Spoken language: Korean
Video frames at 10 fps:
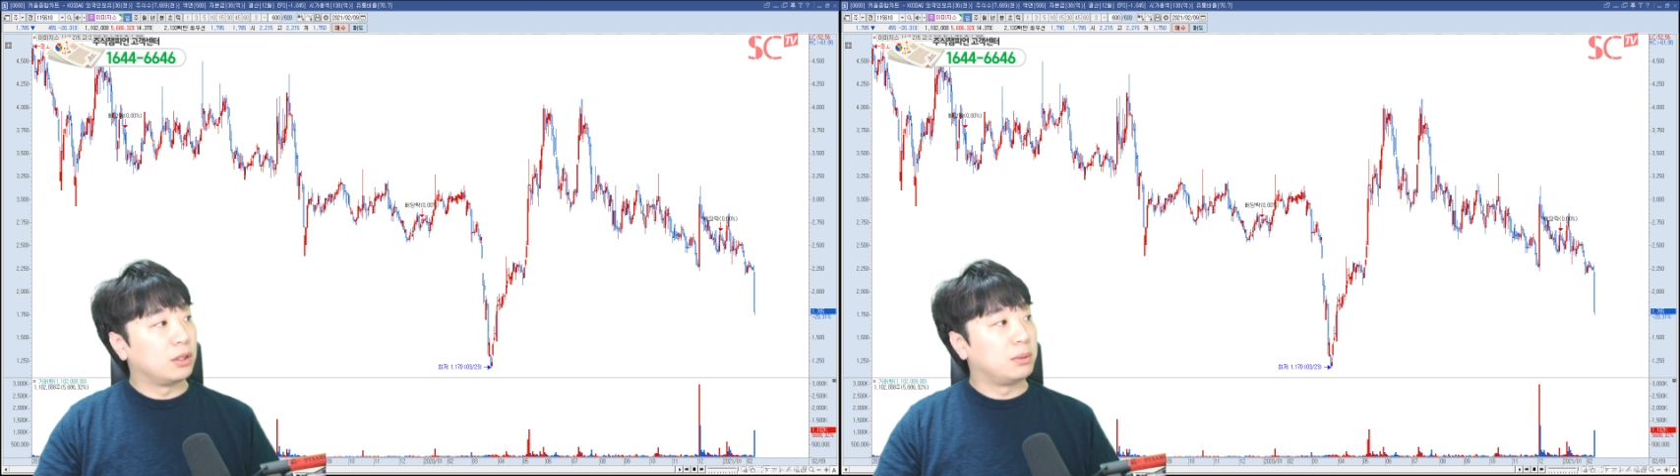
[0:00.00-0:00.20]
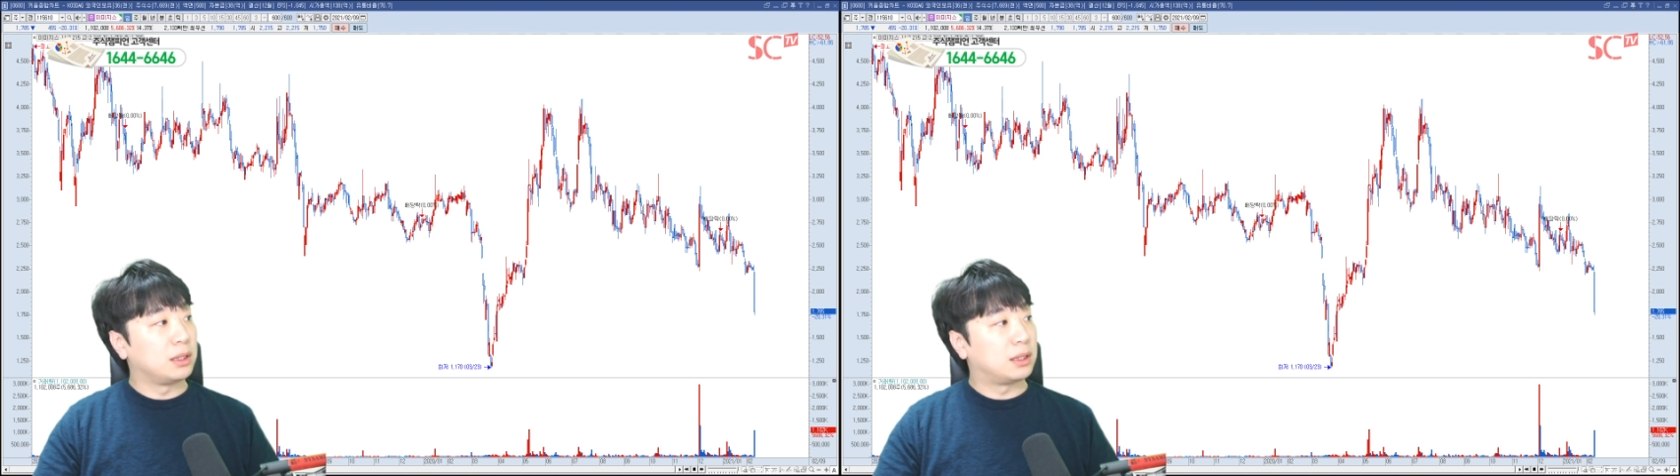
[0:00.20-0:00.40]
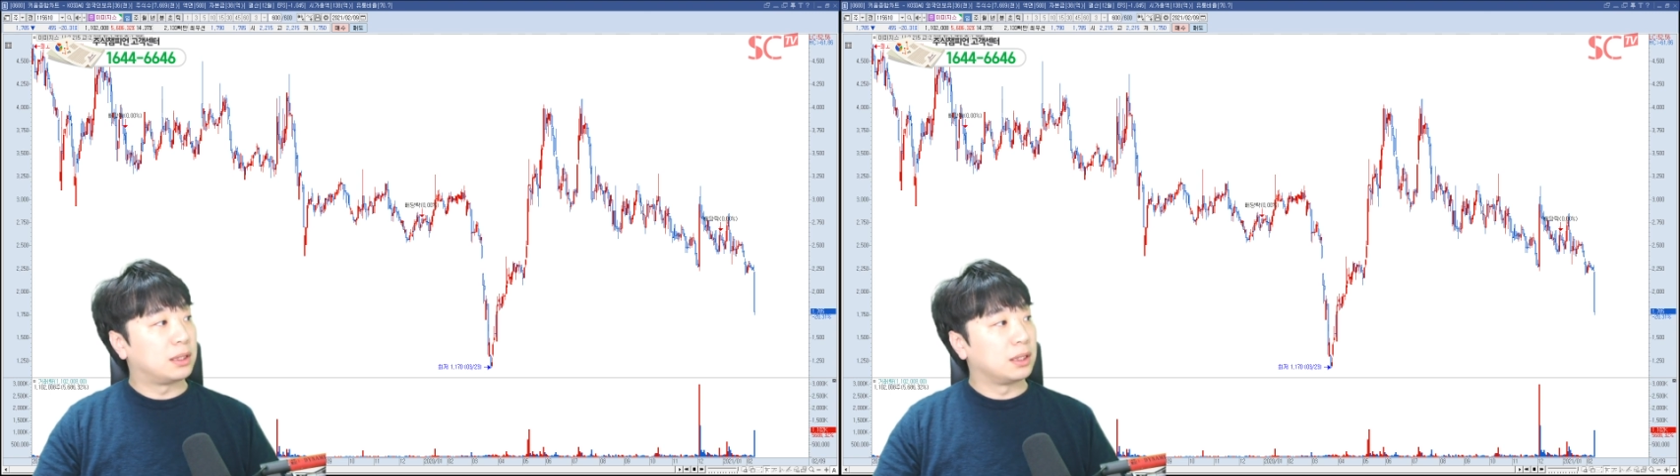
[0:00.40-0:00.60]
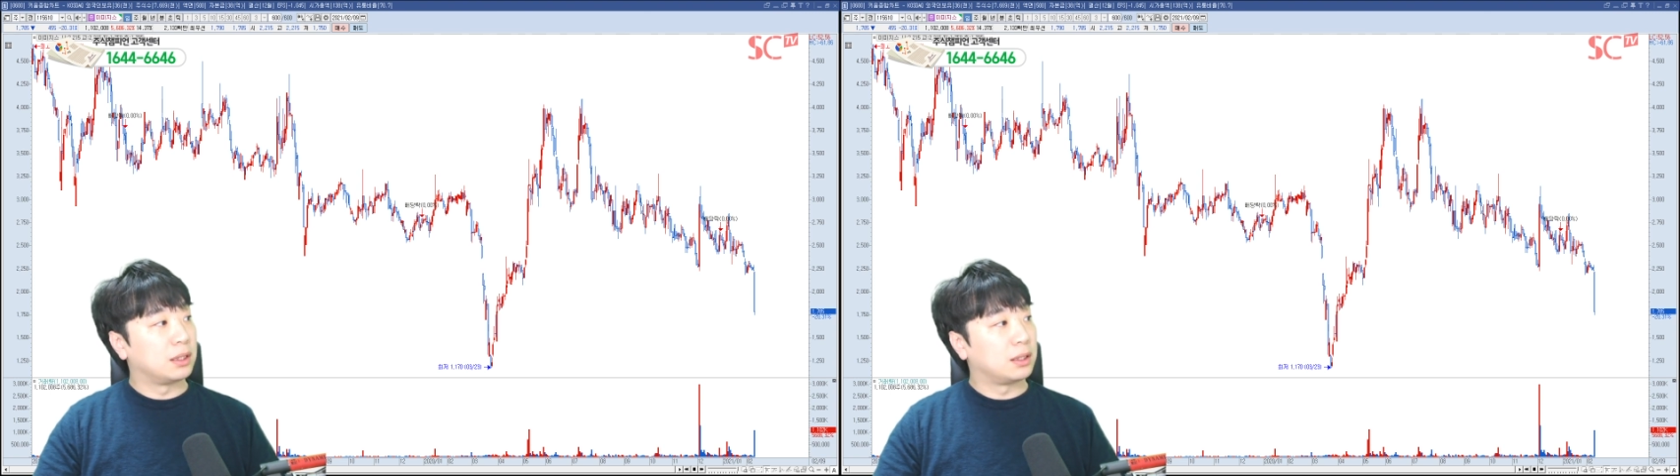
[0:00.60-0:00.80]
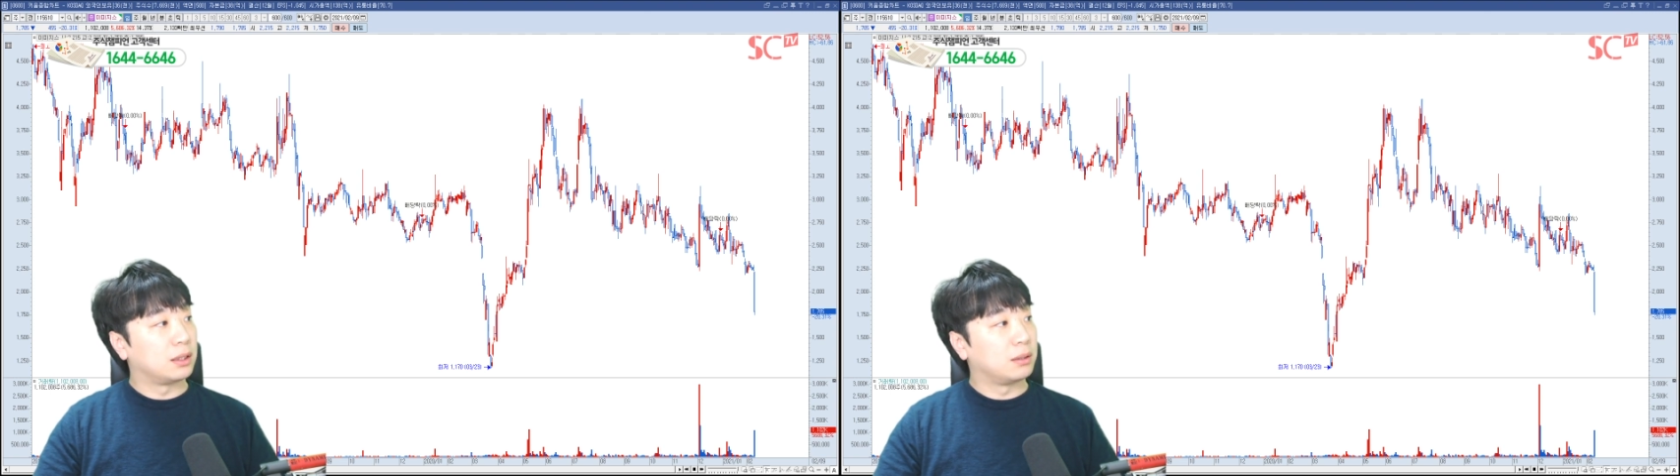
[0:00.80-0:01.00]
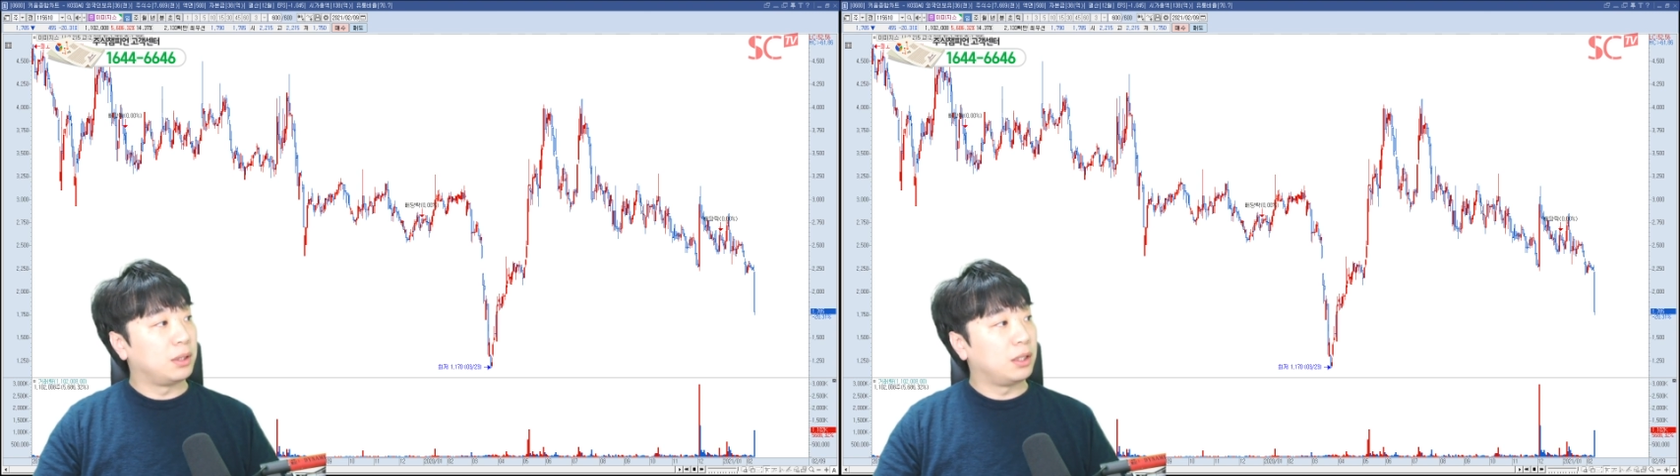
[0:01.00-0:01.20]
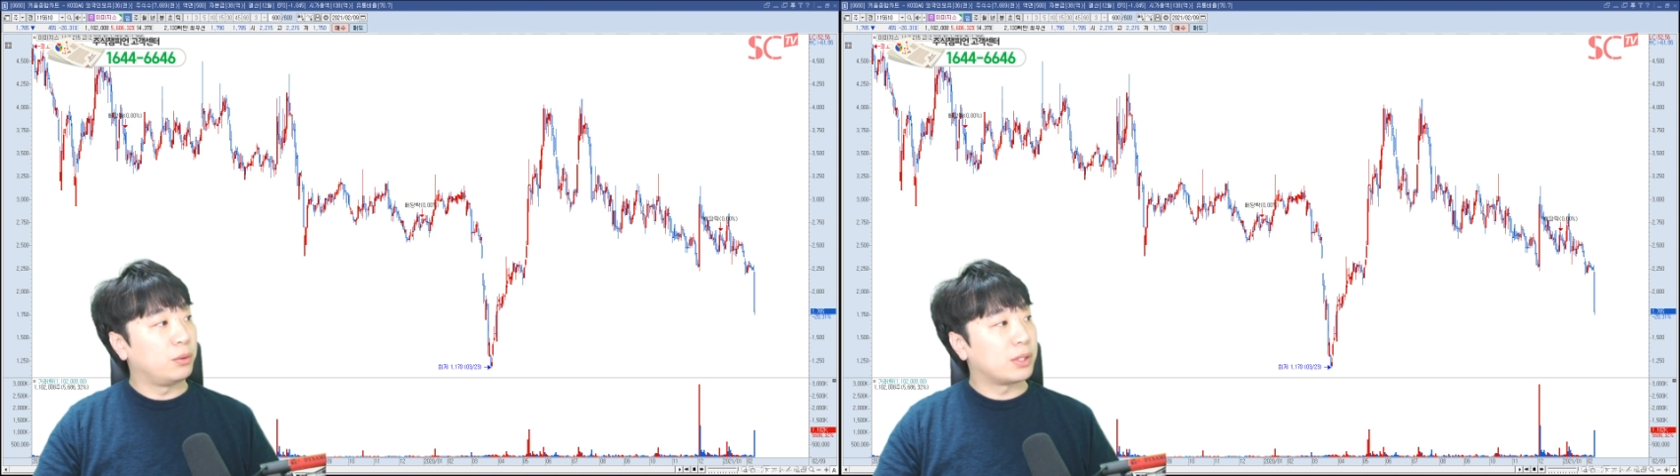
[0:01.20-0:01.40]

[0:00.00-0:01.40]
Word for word: 이미지스 지금 이